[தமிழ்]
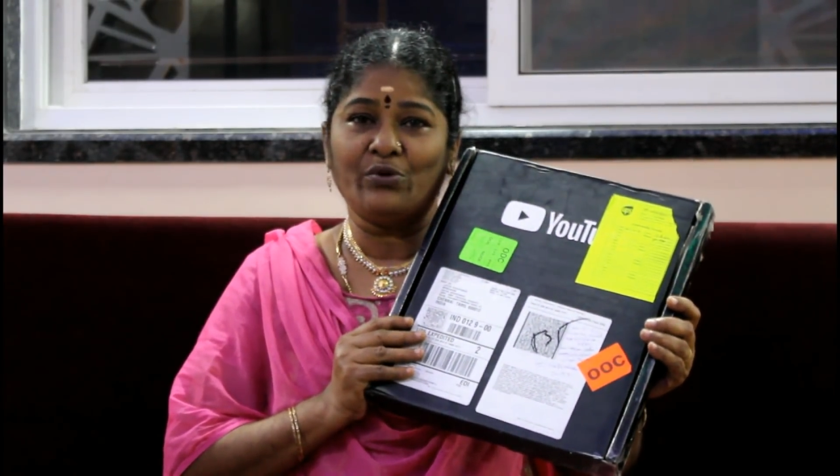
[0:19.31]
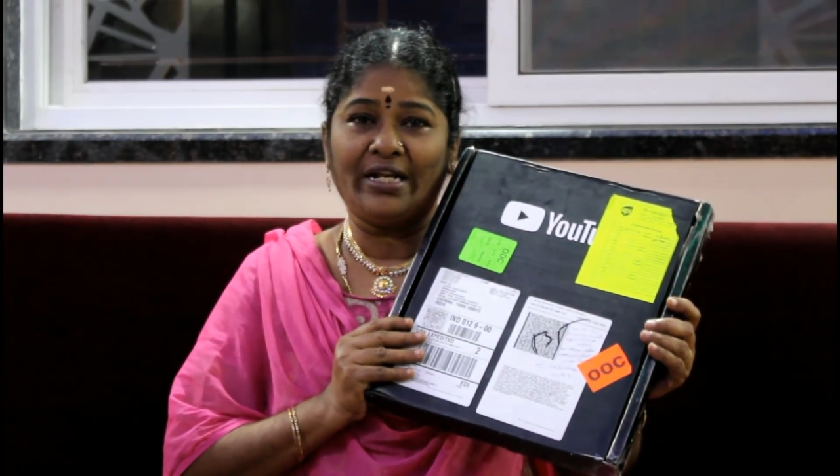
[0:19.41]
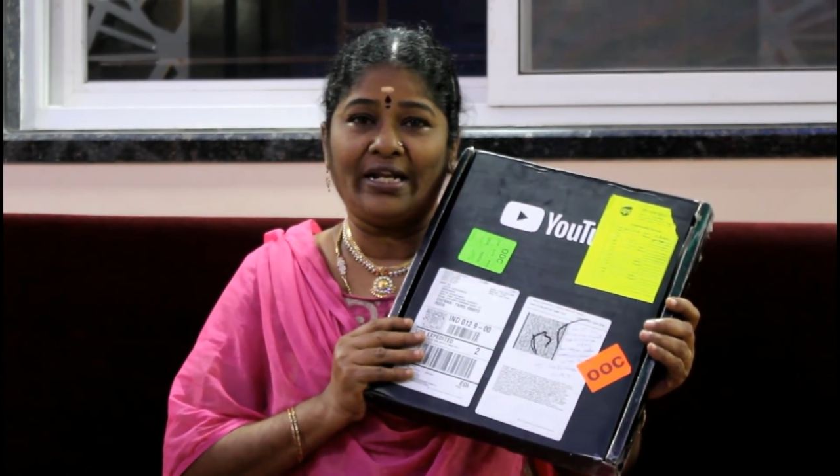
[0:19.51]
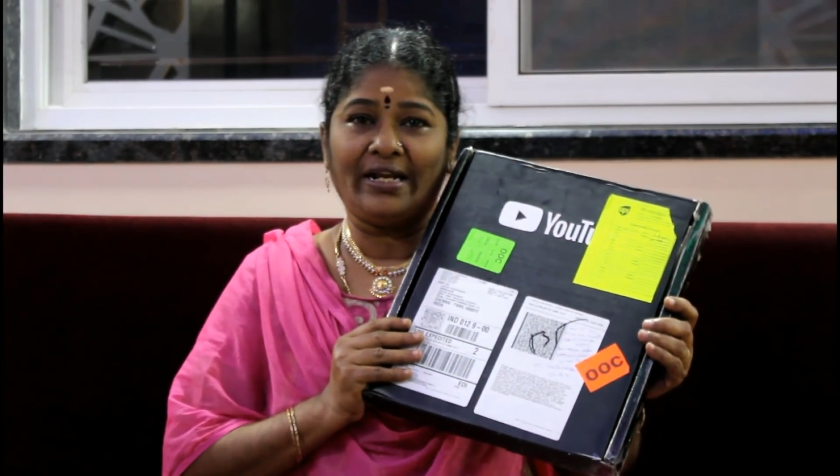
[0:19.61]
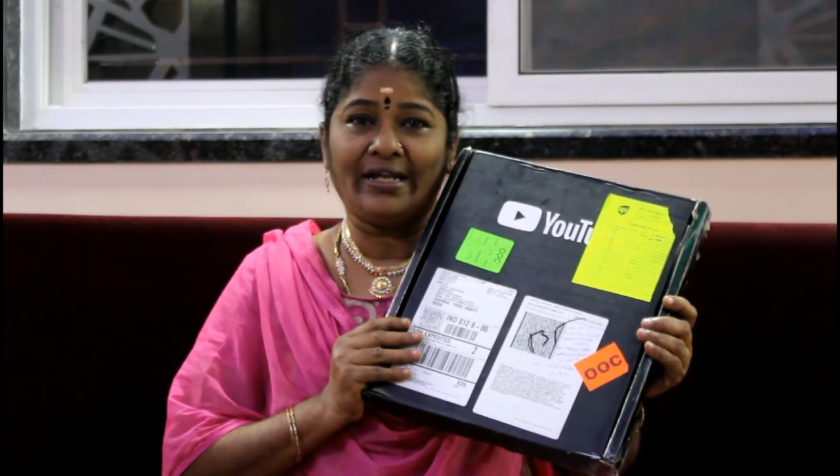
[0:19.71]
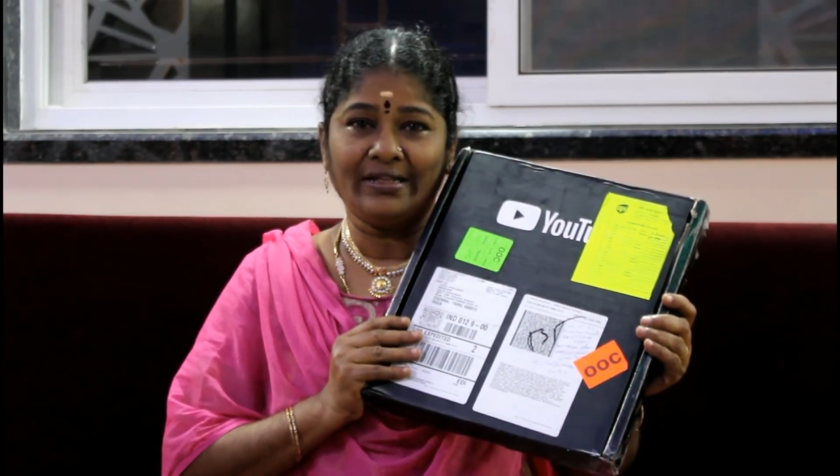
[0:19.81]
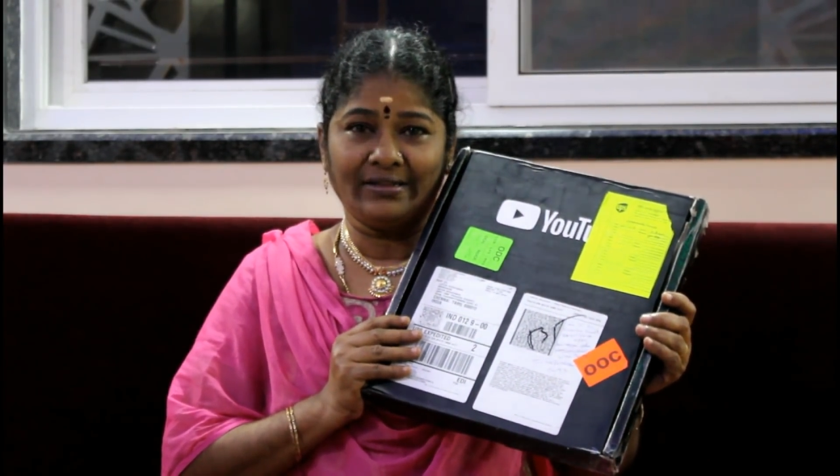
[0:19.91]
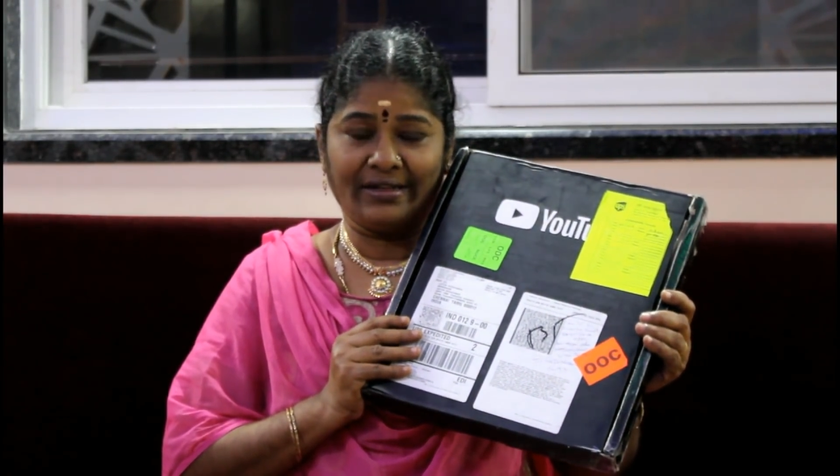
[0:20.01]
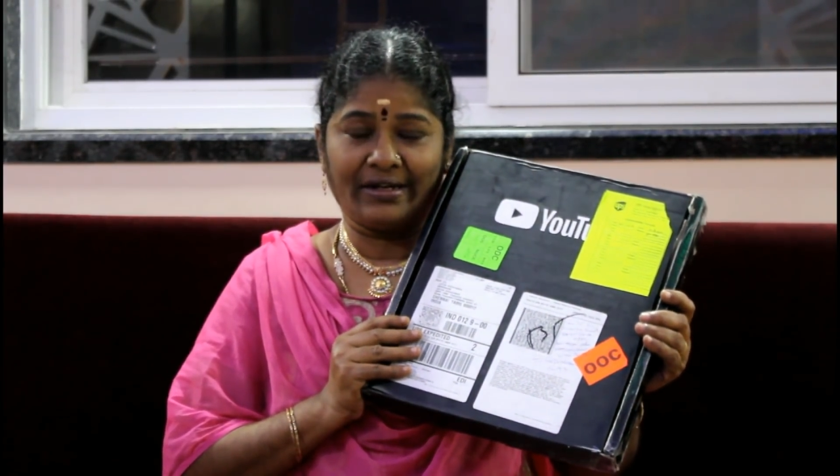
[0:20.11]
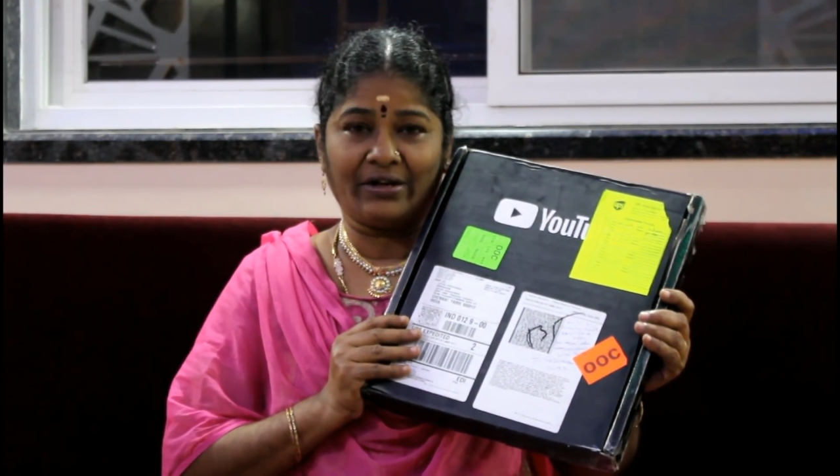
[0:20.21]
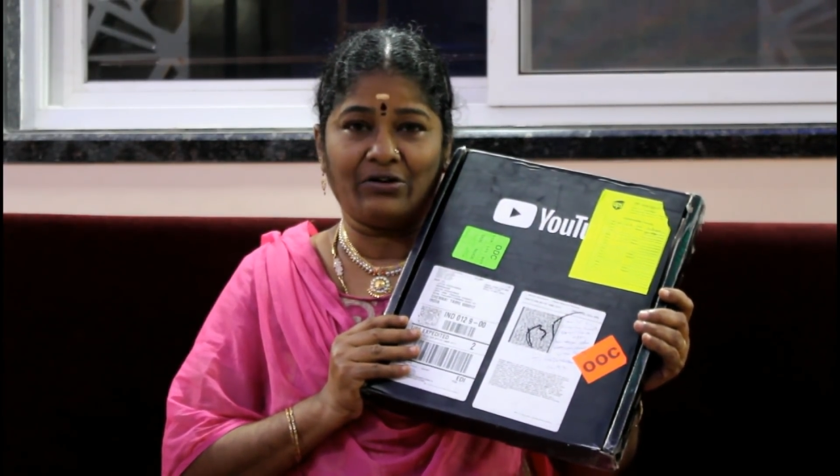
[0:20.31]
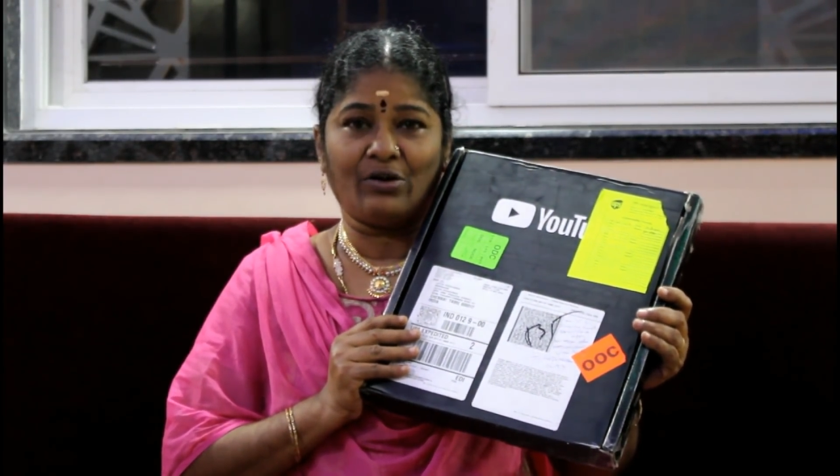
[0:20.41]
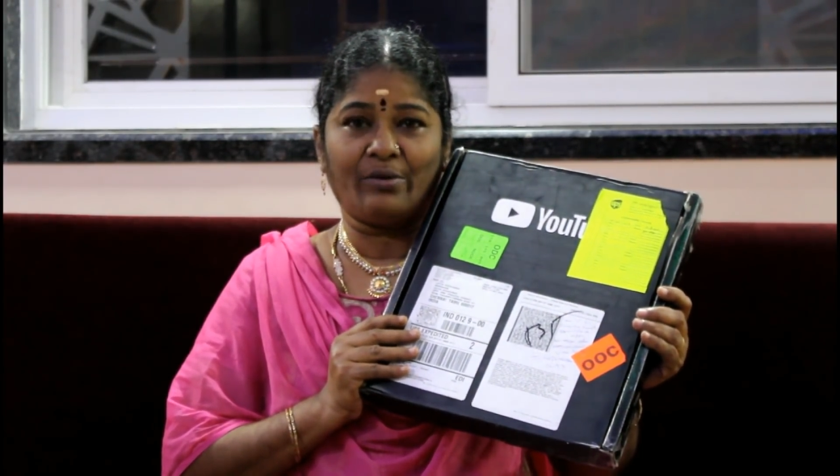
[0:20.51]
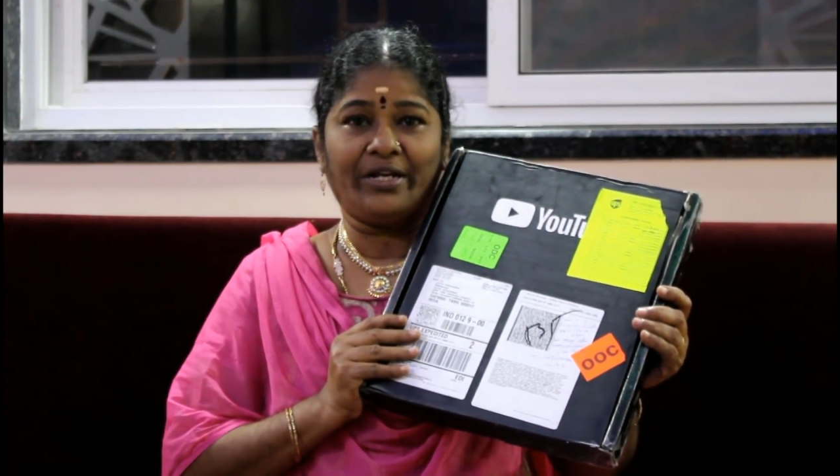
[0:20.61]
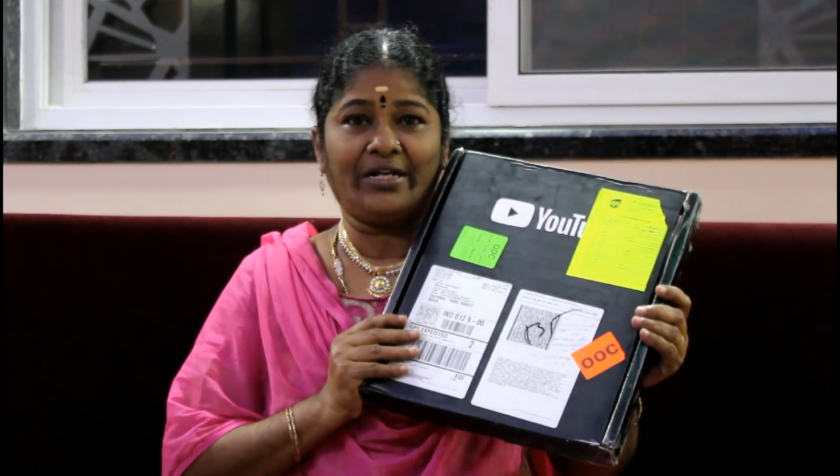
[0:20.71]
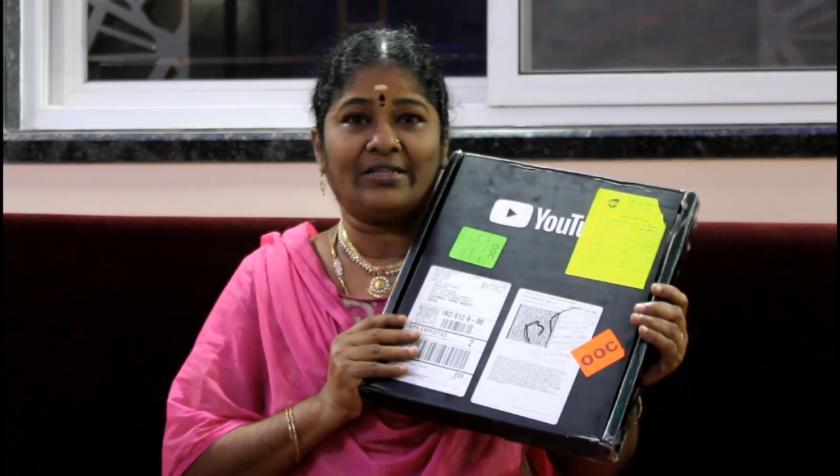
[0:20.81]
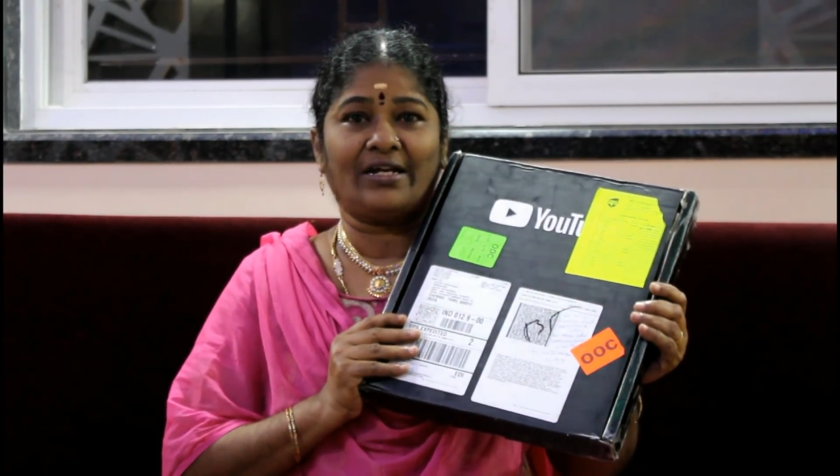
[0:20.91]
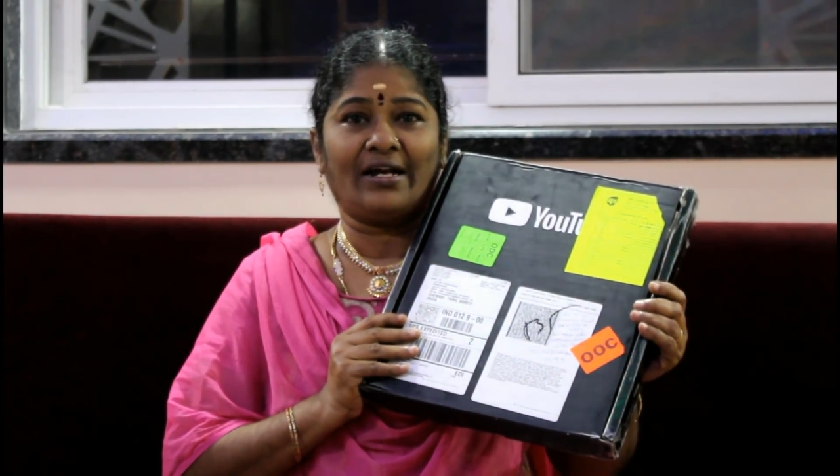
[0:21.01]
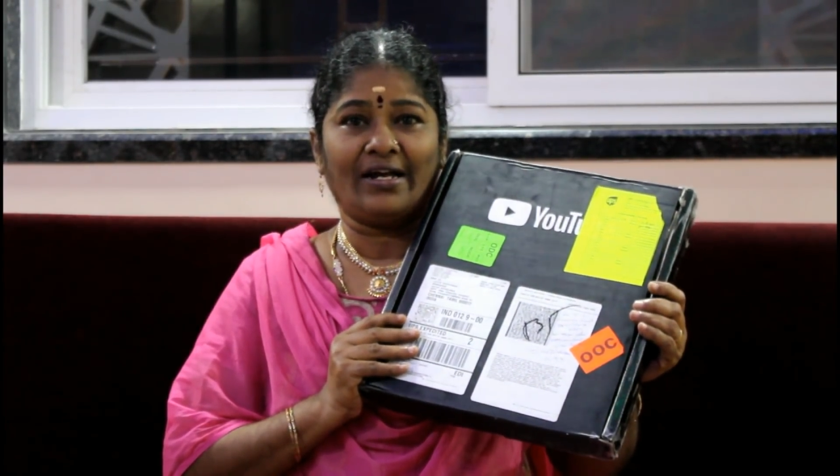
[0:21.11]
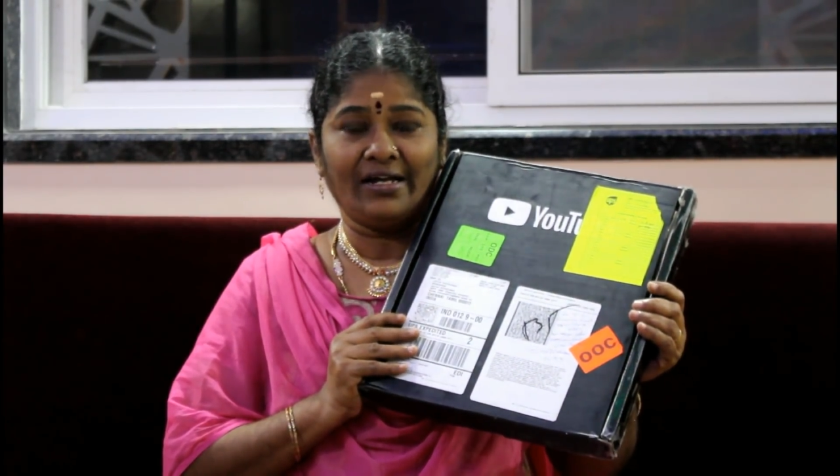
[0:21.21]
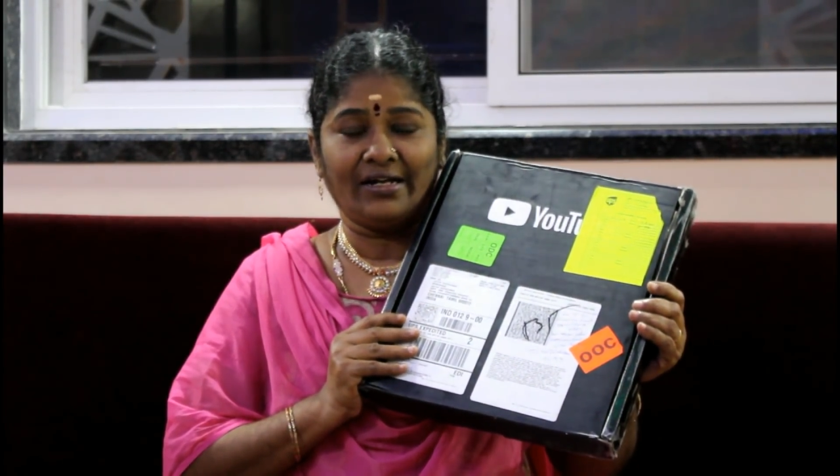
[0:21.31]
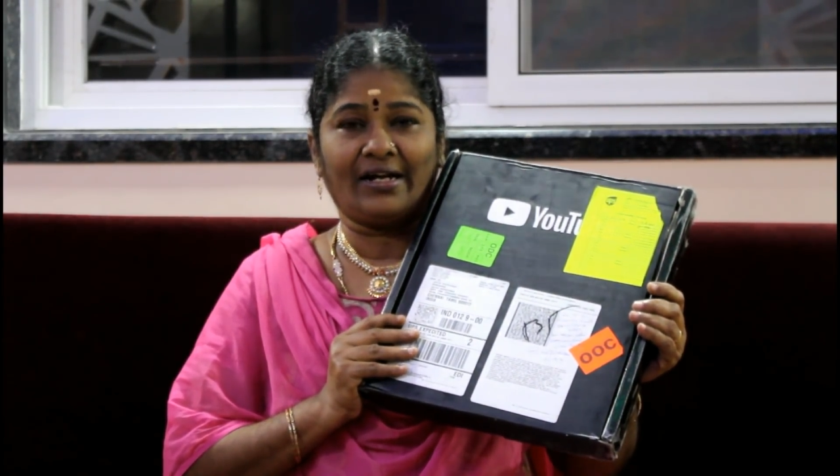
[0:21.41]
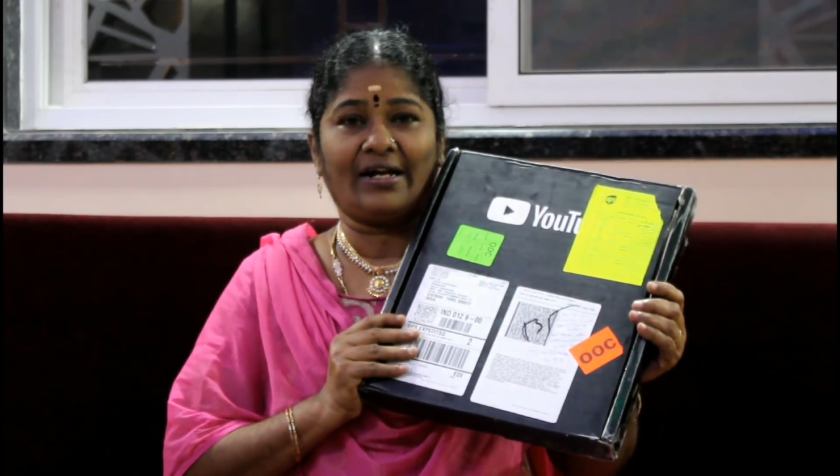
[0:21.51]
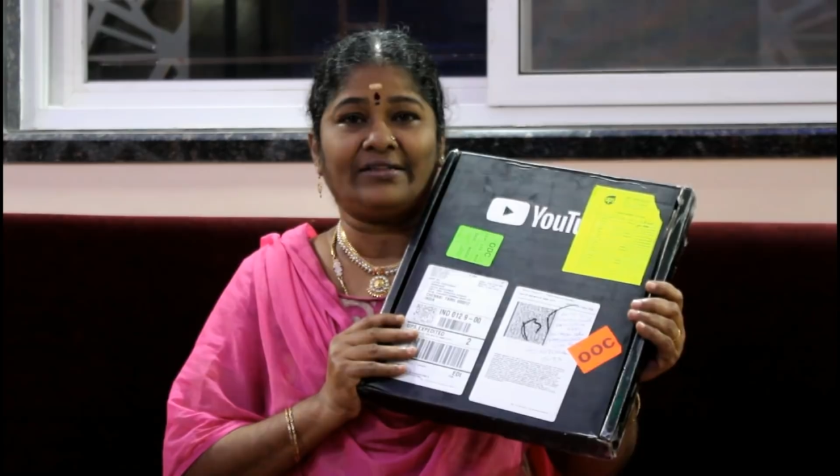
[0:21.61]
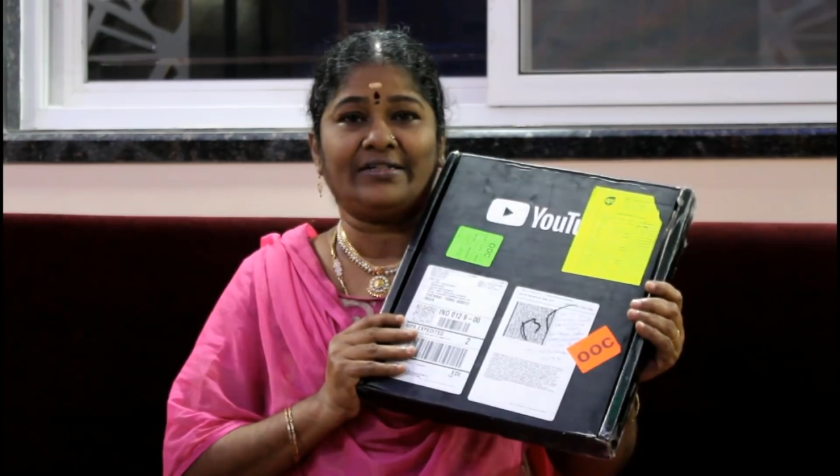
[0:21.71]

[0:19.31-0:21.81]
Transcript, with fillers: உங்கள் முன்னிலையில் திறக்கணும்னு நான்